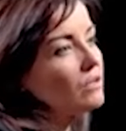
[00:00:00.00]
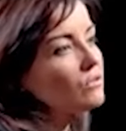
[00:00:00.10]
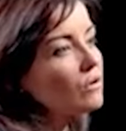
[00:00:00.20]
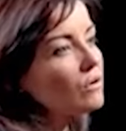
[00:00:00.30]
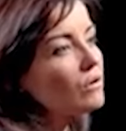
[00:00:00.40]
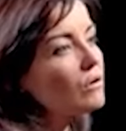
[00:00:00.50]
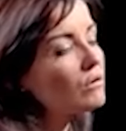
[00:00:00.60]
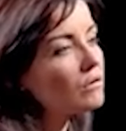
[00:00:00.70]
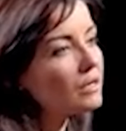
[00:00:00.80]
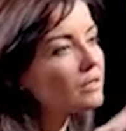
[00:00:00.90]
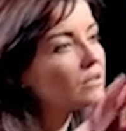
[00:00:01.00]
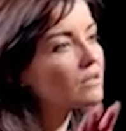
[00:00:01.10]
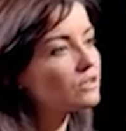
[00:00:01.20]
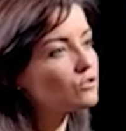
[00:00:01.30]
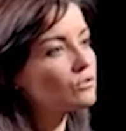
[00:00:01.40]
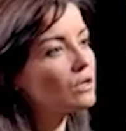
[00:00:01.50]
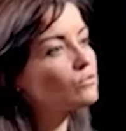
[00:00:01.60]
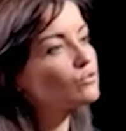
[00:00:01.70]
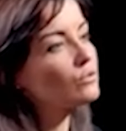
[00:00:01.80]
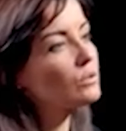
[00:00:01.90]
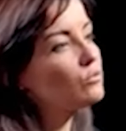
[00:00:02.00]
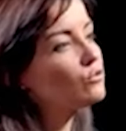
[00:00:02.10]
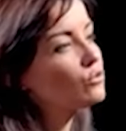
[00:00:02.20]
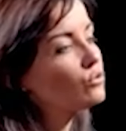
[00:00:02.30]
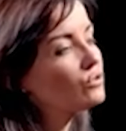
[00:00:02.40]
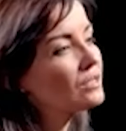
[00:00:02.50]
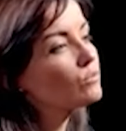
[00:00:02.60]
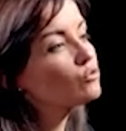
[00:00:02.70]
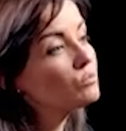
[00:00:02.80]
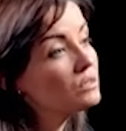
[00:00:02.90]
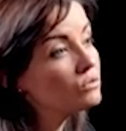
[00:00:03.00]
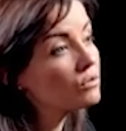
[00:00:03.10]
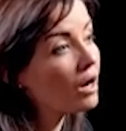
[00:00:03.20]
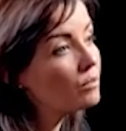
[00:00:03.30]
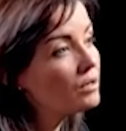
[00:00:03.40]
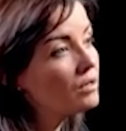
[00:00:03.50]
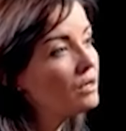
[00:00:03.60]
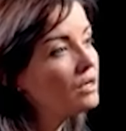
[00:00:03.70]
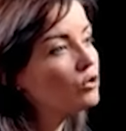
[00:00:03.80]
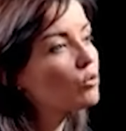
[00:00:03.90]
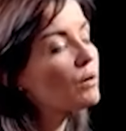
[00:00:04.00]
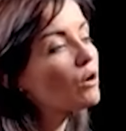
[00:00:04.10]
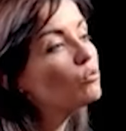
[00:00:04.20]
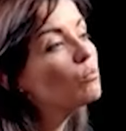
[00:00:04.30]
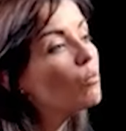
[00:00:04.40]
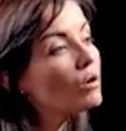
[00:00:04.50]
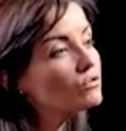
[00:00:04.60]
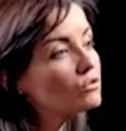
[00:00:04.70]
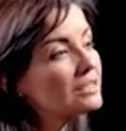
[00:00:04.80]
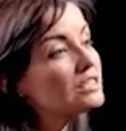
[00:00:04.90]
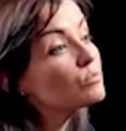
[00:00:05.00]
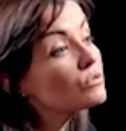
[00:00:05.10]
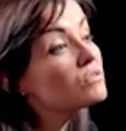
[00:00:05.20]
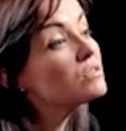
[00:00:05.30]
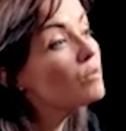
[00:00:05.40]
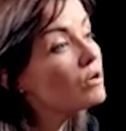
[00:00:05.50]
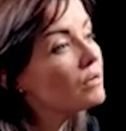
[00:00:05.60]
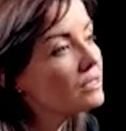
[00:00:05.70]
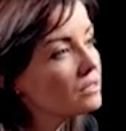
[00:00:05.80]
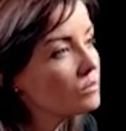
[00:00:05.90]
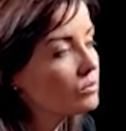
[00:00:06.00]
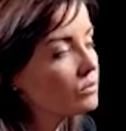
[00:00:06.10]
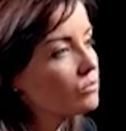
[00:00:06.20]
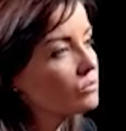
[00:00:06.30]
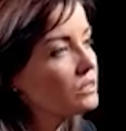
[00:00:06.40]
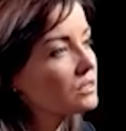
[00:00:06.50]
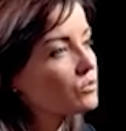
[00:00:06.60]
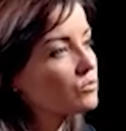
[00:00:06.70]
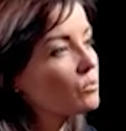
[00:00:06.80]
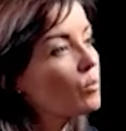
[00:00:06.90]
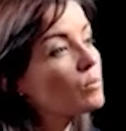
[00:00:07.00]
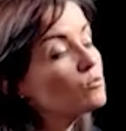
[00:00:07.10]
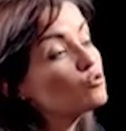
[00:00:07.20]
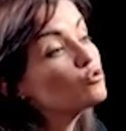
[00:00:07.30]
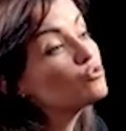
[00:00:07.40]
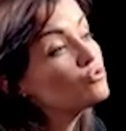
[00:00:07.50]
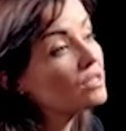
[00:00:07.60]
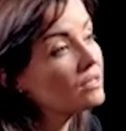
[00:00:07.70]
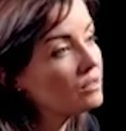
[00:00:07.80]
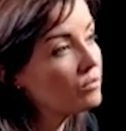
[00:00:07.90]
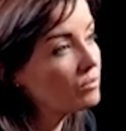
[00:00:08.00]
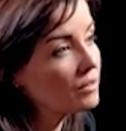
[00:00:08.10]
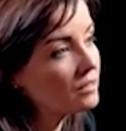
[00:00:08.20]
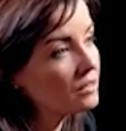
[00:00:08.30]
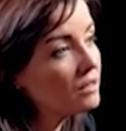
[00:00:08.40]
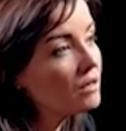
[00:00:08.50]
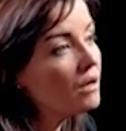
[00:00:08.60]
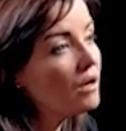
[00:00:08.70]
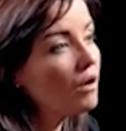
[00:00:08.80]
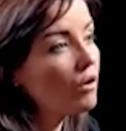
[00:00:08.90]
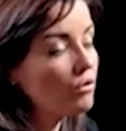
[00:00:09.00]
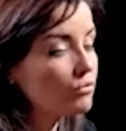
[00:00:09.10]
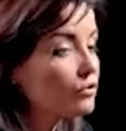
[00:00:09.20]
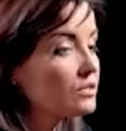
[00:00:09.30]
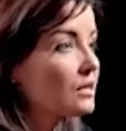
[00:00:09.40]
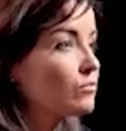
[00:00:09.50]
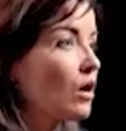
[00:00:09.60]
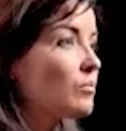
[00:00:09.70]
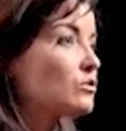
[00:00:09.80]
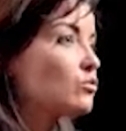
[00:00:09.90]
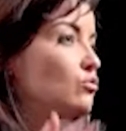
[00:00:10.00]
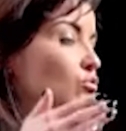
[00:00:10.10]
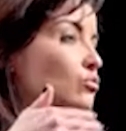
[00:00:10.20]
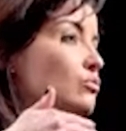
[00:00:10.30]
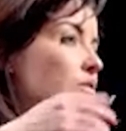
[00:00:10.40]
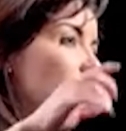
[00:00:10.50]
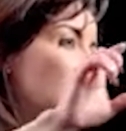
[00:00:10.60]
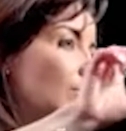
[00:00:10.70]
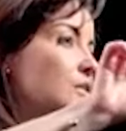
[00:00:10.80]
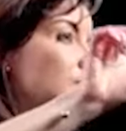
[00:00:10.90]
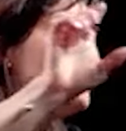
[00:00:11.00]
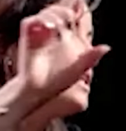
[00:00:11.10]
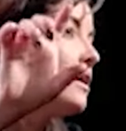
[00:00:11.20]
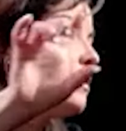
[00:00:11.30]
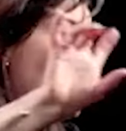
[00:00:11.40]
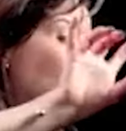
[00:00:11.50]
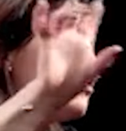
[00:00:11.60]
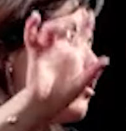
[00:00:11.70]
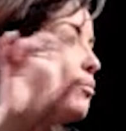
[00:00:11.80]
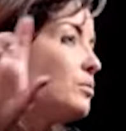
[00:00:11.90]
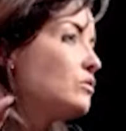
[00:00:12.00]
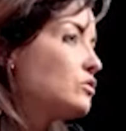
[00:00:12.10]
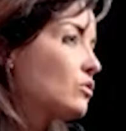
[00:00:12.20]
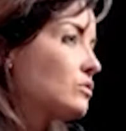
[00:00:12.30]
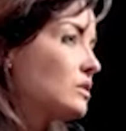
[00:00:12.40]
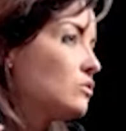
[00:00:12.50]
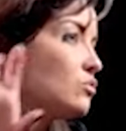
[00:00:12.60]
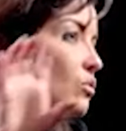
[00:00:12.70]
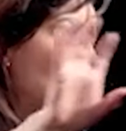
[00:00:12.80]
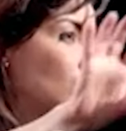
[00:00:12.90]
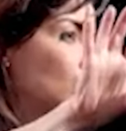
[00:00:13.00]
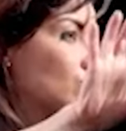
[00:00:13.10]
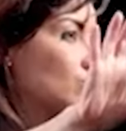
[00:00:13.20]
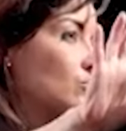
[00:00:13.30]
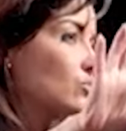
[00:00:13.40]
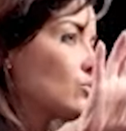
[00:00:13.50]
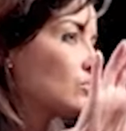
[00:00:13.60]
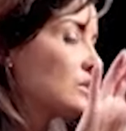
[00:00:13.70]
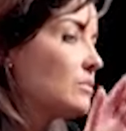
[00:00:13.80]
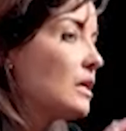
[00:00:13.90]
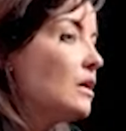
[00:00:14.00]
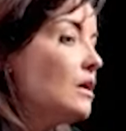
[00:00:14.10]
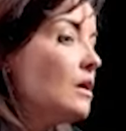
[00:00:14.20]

à l'international, vous trouverez plutôt le terme de mine durable et on parle moins de responsible mining pour mine responsable, on parle plus de sustainable mining. Il euh, faut le savoir parce que du coup, c'est vrai qu'il y a un petit biais un peu européo-centré sur, euh, ce, concept.